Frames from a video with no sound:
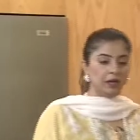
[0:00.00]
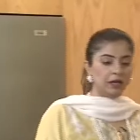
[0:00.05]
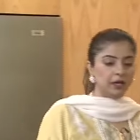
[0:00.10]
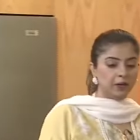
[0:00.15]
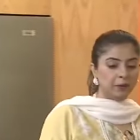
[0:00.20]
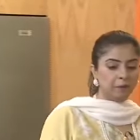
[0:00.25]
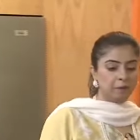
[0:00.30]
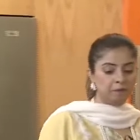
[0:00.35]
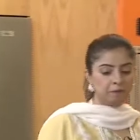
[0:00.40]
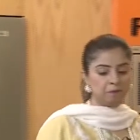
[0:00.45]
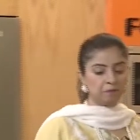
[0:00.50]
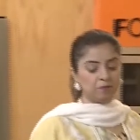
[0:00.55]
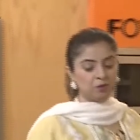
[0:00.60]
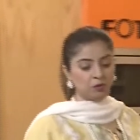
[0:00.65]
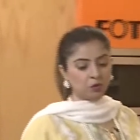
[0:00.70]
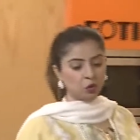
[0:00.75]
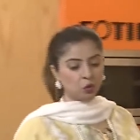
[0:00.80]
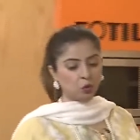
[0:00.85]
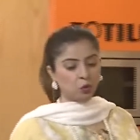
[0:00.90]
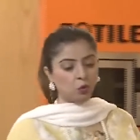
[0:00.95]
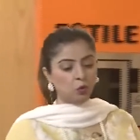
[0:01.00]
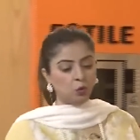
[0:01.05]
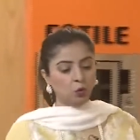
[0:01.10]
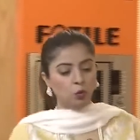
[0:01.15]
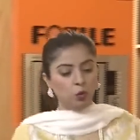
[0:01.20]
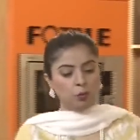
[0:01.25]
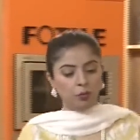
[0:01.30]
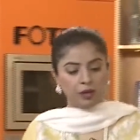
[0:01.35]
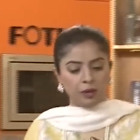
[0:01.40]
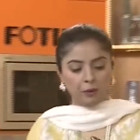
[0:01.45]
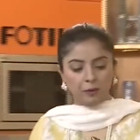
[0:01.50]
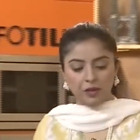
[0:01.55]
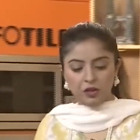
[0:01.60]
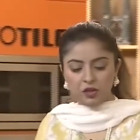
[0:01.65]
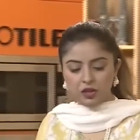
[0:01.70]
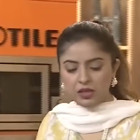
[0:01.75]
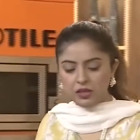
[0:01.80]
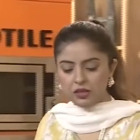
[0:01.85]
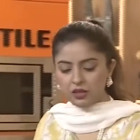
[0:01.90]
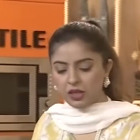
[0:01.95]
है तो ब्रिक पर
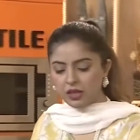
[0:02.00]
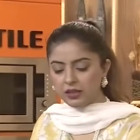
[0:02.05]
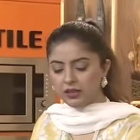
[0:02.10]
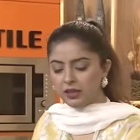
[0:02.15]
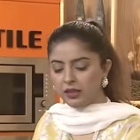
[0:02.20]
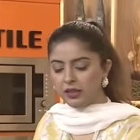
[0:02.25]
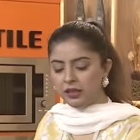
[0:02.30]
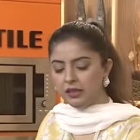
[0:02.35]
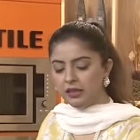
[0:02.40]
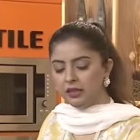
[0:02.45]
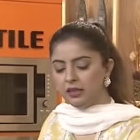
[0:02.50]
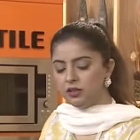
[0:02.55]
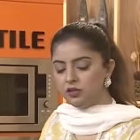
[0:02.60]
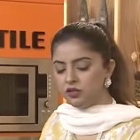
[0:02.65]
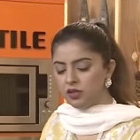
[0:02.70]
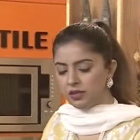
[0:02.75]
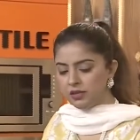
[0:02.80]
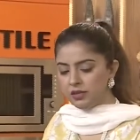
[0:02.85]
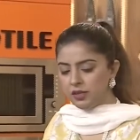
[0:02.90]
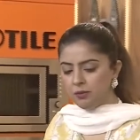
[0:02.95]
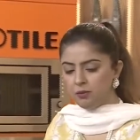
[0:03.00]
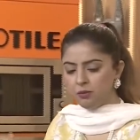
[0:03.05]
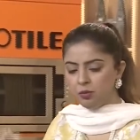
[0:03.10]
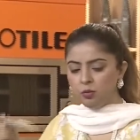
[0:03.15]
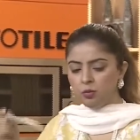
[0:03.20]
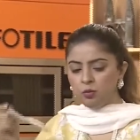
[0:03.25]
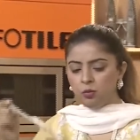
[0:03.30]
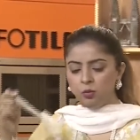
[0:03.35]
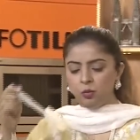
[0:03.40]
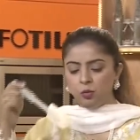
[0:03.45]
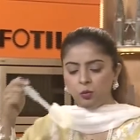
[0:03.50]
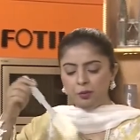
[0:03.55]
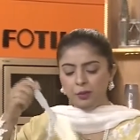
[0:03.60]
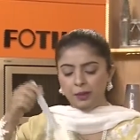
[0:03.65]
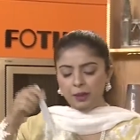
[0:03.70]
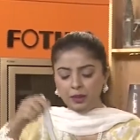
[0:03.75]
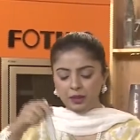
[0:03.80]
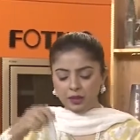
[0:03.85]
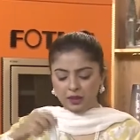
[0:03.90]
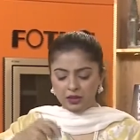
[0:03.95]
चले जाते हैं जैसे फूल गोभी
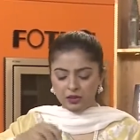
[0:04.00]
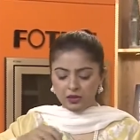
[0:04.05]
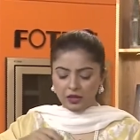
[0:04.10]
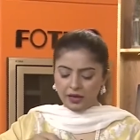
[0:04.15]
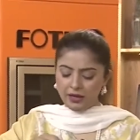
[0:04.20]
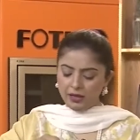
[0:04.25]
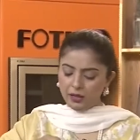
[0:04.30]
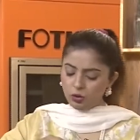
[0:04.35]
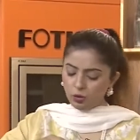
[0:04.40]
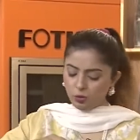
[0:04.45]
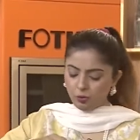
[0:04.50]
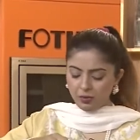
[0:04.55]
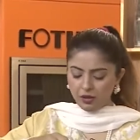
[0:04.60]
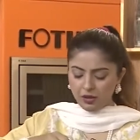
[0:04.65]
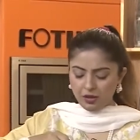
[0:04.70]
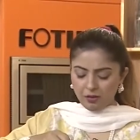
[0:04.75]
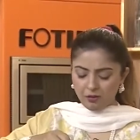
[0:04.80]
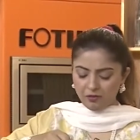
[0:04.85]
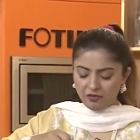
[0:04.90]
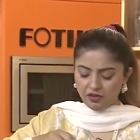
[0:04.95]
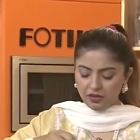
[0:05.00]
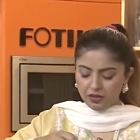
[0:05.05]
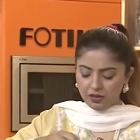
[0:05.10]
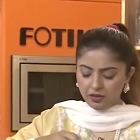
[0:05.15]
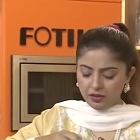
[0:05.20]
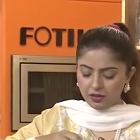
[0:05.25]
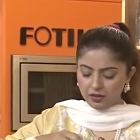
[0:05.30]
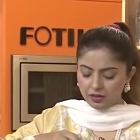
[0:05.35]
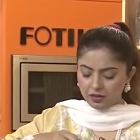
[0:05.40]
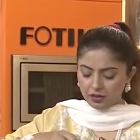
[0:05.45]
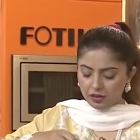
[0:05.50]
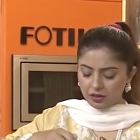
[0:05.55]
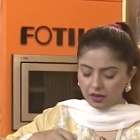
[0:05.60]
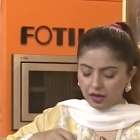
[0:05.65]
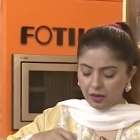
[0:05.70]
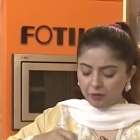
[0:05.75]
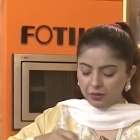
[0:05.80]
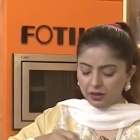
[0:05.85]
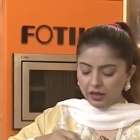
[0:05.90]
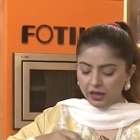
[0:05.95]
गल जाएगी तो फिर हम फर्दर इसका
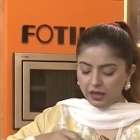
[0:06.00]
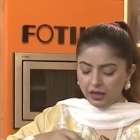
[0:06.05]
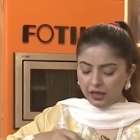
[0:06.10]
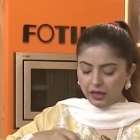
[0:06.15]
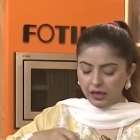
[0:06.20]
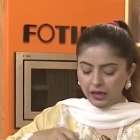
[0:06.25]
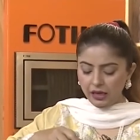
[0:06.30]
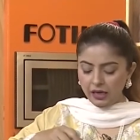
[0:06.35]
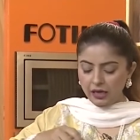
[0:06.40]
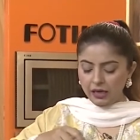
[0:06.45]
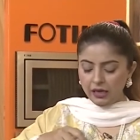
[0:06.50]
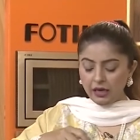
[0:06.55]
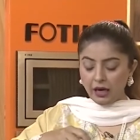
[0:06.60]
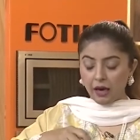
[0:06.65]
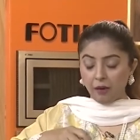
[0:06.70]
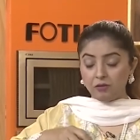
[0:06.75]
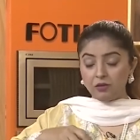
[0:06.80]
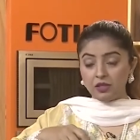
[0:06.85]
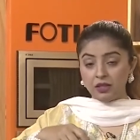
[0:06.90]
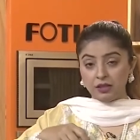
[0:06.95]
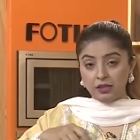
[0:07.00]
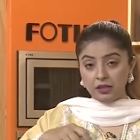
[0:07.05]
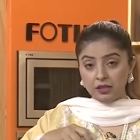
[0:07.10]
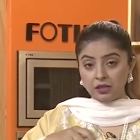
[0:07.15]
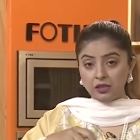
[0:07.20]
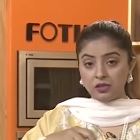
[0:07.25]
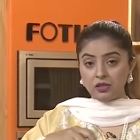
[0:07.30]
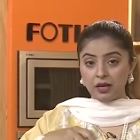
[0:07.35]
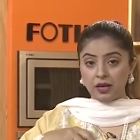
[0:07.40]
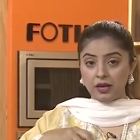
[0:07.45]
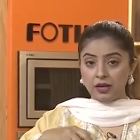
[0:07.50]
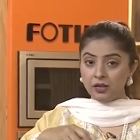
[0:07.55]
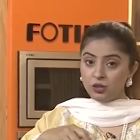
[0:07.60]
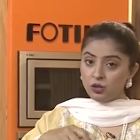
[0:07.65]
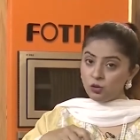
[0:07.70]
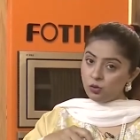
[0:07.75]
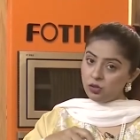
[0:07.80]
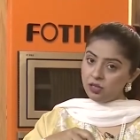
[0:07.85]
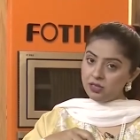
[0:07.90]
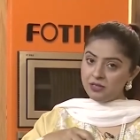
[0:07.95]
काम करेंगे आप जल्दी से जाइए
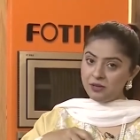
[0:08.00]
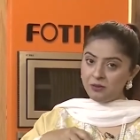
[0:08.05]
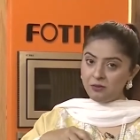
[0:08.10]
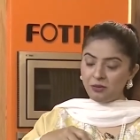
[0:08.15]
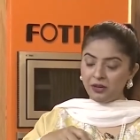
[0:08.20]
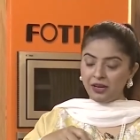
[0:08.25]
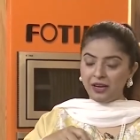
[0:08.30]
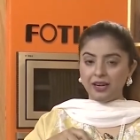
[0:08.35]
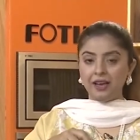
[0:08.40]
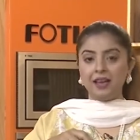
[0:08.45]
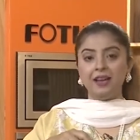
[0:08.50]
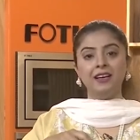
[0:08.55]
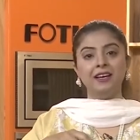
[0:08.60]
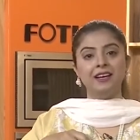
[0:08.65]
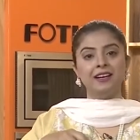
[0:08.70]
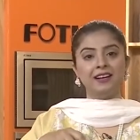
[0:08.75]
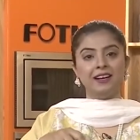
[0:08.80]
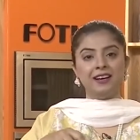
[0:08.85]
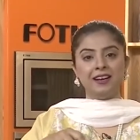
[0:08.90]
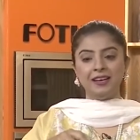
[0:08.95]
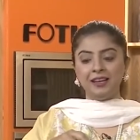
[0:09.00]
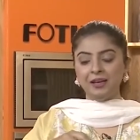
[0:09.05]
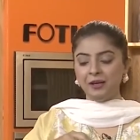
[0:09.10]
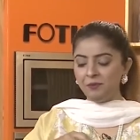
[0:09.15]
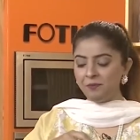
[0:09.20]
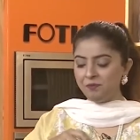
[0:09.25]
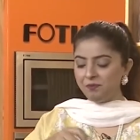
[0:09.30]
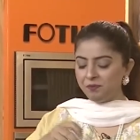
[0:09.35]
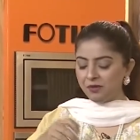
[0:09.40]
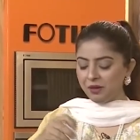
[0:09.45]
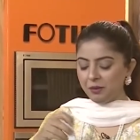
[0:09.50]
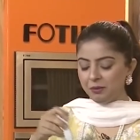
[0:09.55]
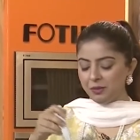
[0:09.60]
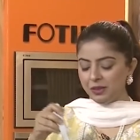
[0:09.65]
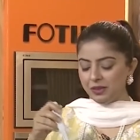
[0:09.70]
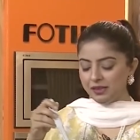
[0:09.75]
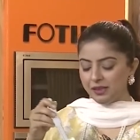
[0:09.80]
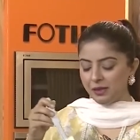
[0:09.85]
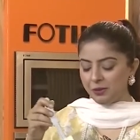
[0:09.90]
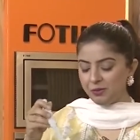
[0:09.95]
छोटा सा ब्रेक है लेकर आइए
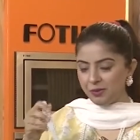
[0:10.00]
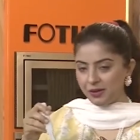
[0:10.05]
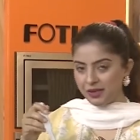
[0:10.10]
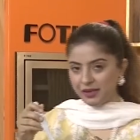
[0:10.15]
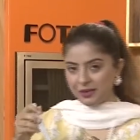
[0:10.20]
मिलते हैं ब्रेक